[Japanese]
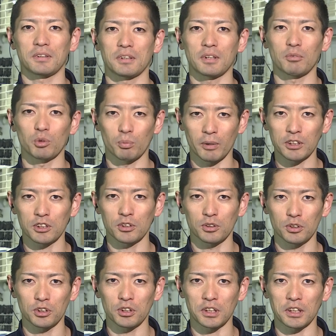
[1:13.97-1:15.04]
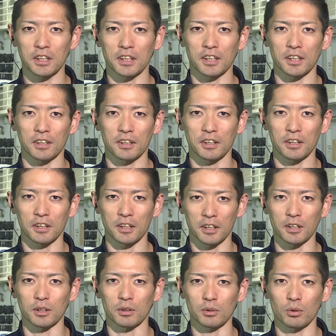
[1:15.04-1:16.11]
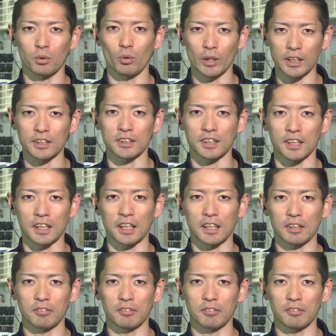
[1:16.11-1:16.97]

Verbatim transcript: いやもう抜群すぎて、はい、怖いですね